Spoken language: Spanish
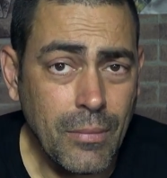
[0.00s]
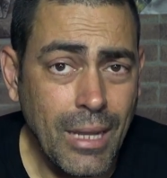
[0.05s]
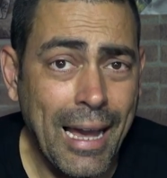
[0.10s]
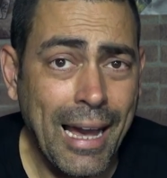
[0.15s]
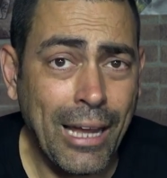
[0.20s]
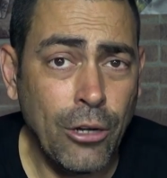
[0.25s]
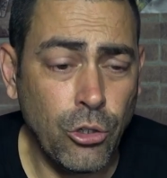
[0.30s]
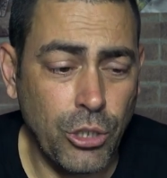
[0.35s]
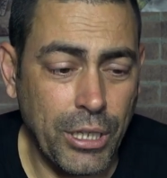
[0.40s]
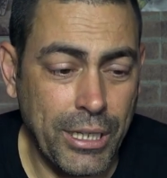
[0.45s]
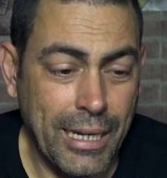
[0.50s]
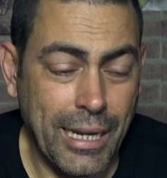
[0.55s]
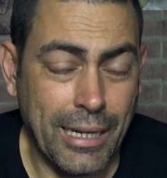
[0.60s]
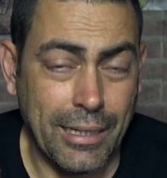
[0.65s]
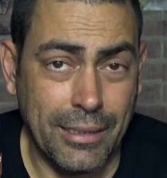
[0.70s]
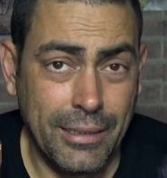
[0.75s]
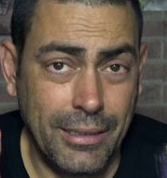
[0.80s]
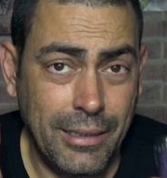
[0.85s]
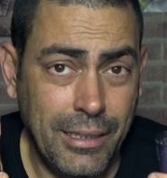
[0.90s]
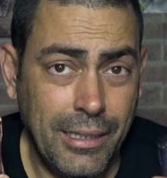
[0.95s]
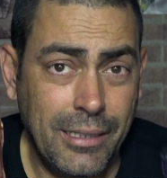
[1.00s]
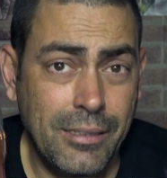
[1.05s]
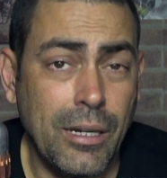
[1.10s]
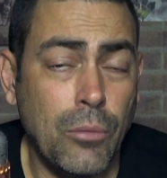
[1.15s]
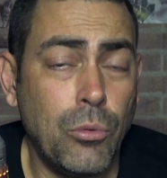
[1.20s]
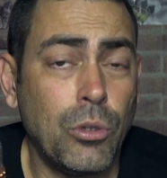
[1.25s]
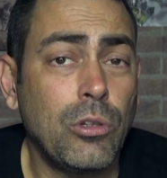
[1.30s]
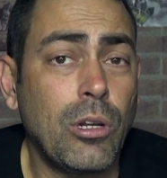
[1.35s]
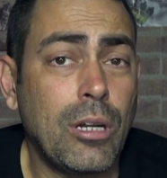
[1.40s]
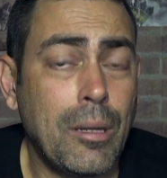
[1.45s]
al original. Y se ha
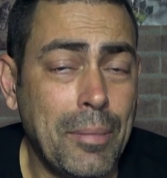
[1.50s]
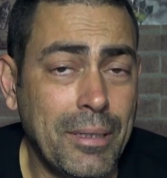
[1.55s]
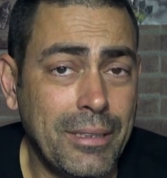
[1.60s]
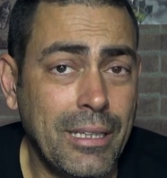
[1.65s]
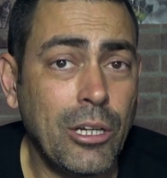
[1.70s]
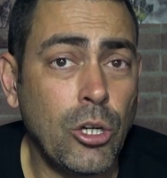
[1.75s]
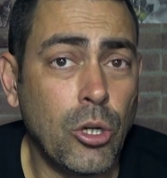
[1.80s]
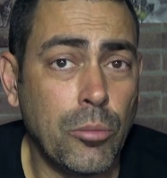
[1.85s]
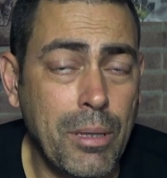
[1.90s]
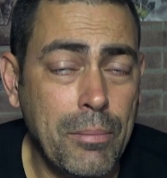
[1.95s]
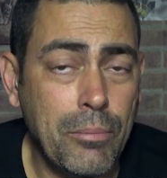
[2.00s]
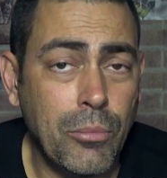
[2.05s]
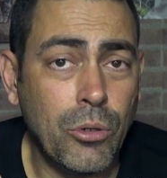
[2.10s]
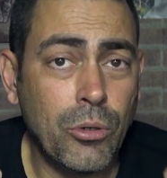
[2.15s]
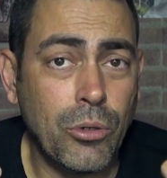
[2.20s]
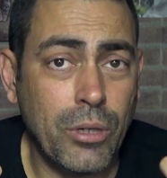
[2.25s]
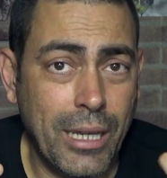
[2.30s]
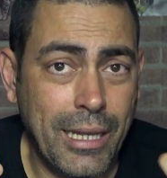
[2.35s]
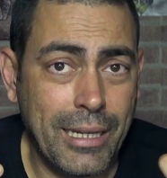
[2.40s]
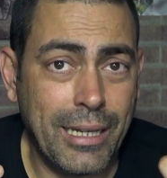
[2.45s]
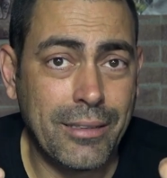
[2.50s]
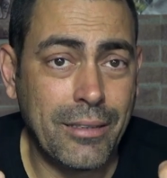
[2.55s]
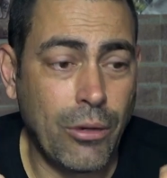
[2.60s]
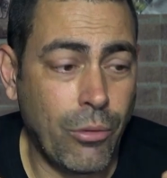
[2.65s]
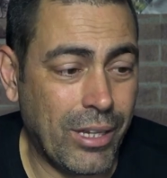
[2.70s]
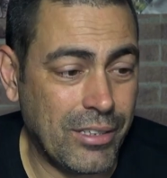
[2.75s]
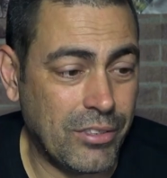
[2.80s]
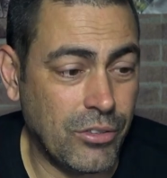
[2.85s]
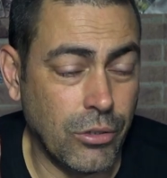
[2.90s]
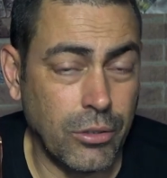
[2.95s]
vuelto a repetir lo mismo en esta
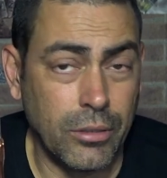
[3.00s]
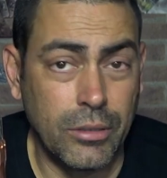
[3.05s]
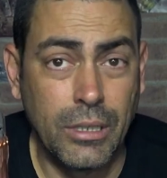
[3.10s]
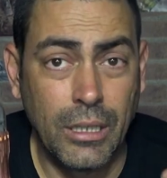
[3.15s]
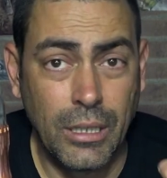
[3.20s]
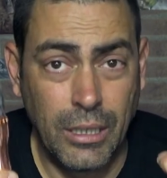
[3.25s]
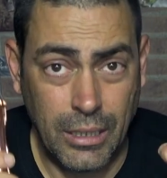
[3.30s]
ocasión.